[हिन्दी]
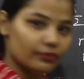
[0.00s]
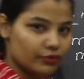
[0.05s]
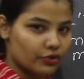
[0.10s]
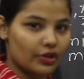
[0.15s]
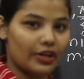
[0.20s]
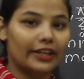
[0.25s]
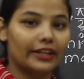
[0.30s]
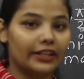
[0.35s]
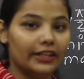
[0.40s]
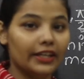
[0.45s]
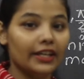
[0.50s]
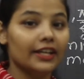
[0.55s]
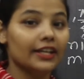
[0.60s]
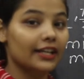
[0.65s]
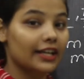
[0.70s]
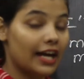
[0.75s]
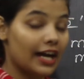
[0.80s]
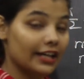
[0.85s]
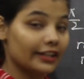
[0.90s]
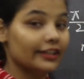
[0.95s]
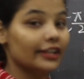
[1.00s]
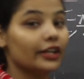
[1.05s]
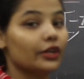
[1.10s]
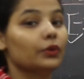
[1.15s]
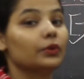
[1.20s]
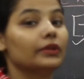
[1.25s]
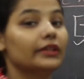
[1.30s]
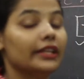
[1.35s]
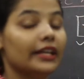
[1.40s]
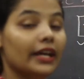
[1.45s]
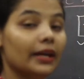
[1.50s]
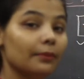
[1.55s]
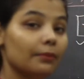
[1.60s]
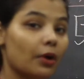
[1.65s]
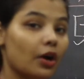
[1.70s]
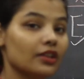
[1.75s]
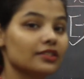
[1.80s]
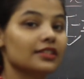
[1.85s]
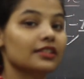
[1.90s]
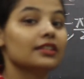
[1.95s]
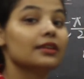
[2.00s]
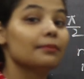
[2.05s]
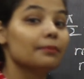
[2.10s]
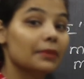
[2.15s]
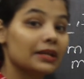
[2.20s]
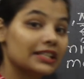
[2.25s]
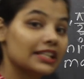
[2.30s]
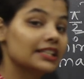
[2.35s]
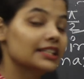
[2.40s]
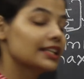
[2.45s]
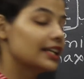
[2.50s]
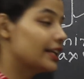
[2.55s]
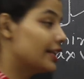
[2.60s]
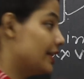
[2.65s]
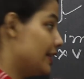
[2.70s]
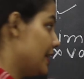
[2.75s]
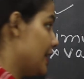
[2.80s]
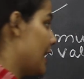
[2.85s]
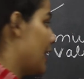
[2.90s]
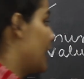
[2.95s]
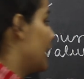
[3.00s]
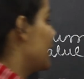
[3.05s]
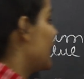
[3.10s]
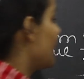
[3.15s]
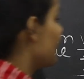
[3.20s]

जो है कि कारगर होती है बहुत ज़्यादा मदद करती है अगर